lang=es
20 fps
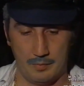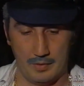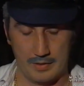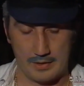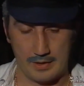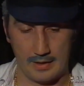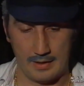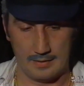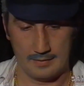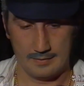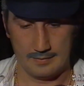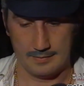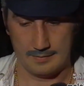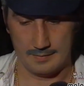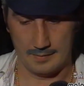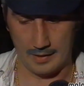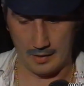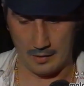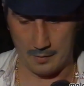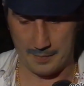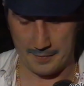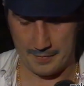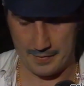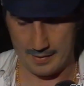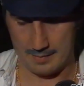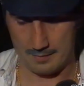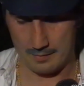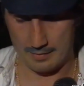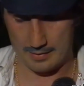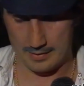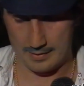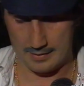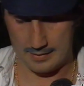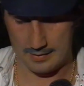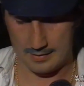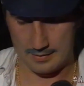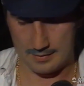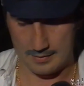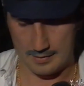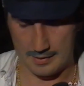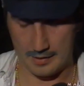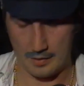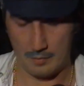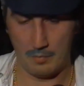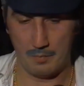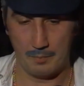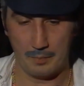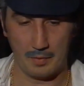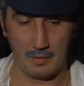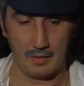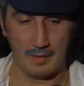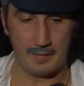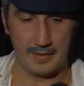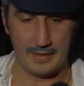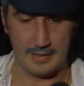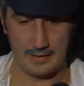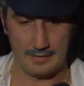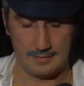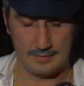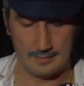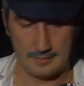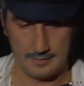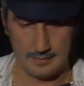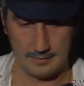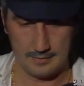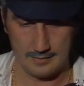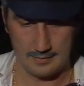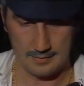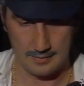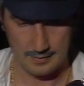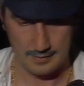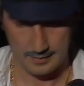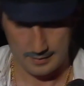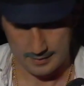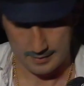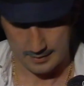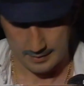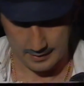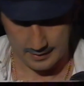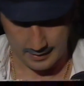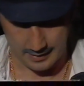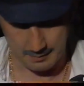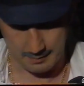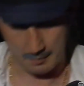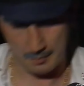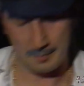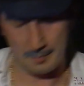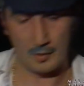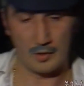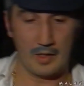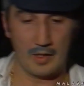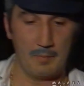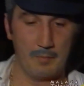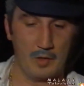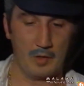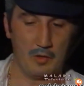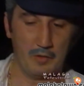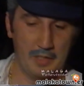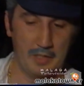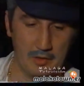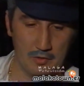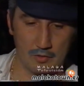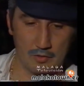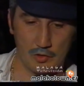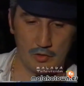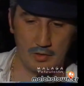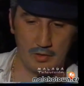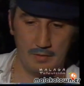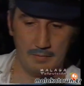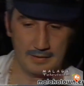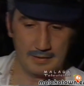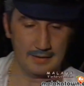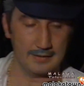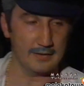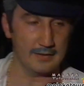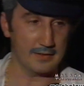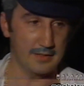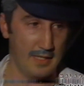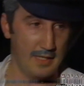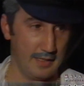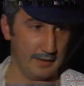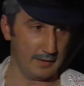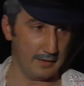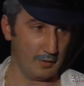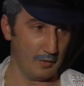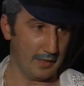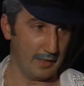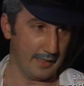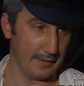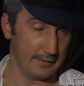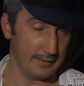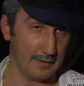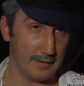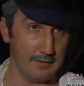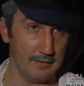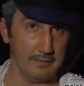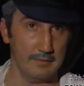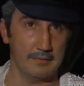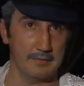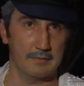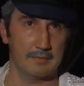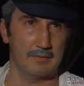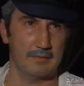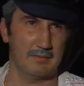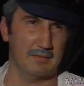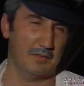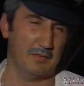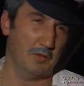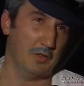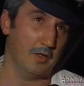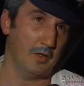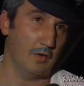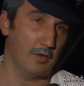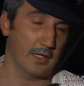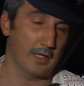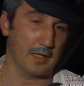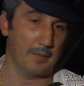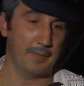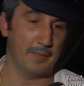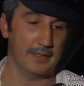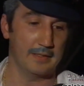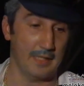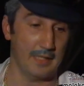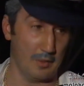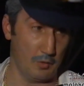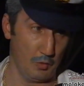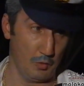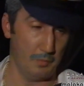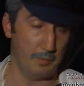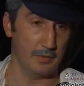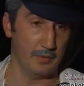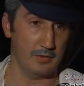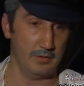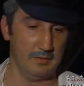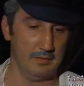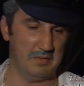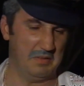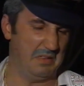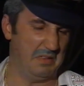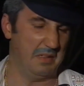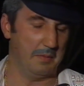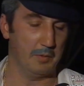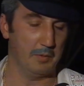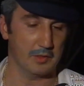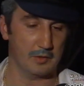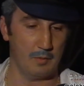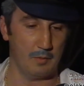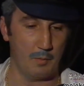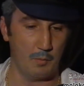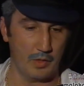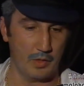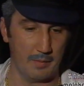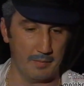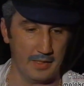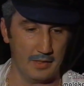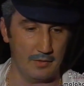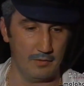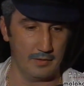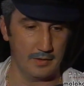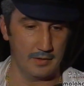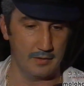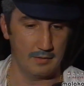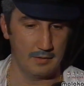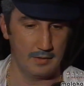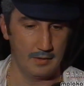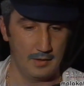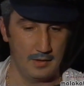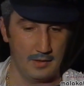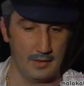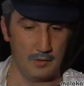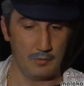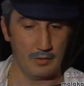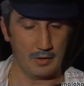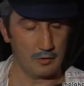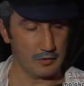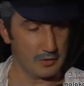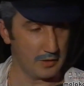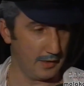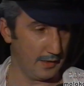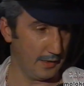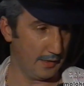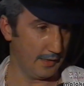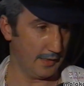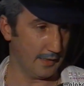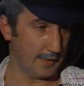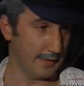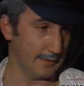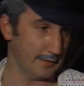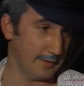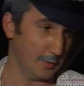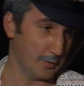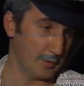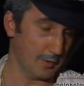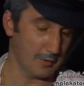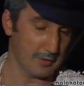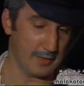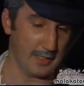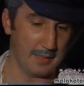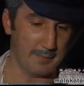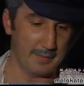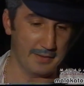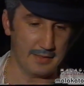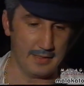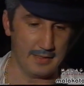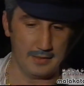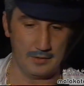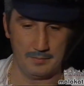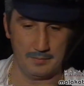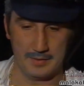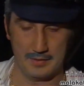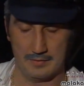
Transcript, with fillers: Pues sí, para algo especial, porque llevo un problemilla. Y lo mismo que un poco con ellos, yo soy bastante exigente con la gente, con lo que respecta al grupo, ¿no? Pues después somos muy amigos y, una cosa es el canto y otra cosa es la amistad, ¿no?